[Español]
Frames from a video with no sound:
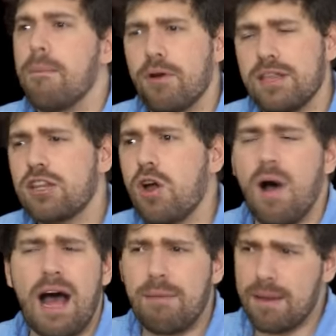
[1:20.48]
Por
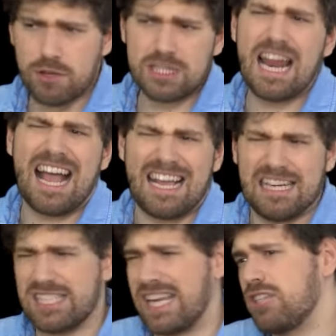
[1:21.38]
cierto, hablemos de
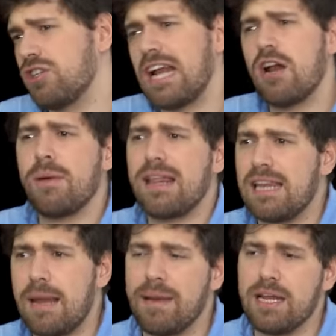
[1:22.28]
Knuckles, que es otra
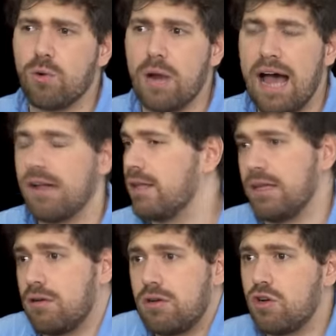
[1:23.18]
novedad en la película.
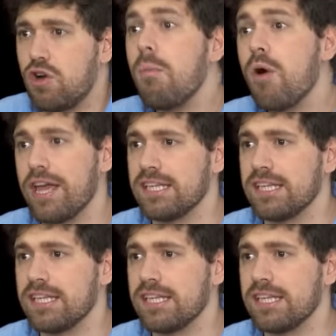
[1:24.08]
¿Cómo